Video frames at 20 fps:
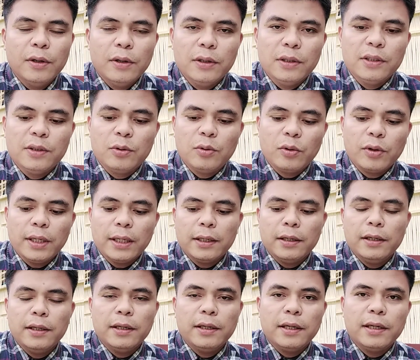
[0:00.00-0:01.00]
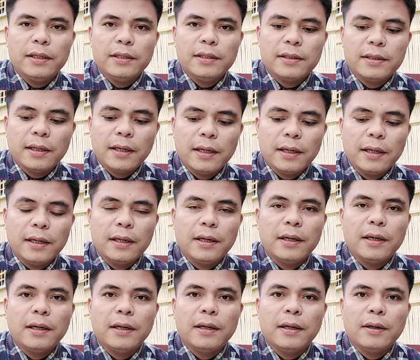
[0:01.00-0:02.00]
Istorya kini guys sa
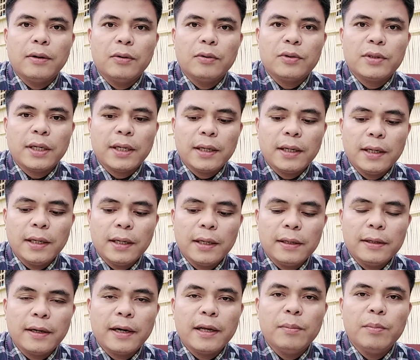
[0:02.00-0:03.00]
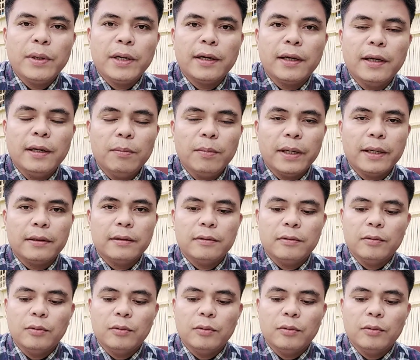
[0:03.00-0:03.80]
usa ka driver nga libat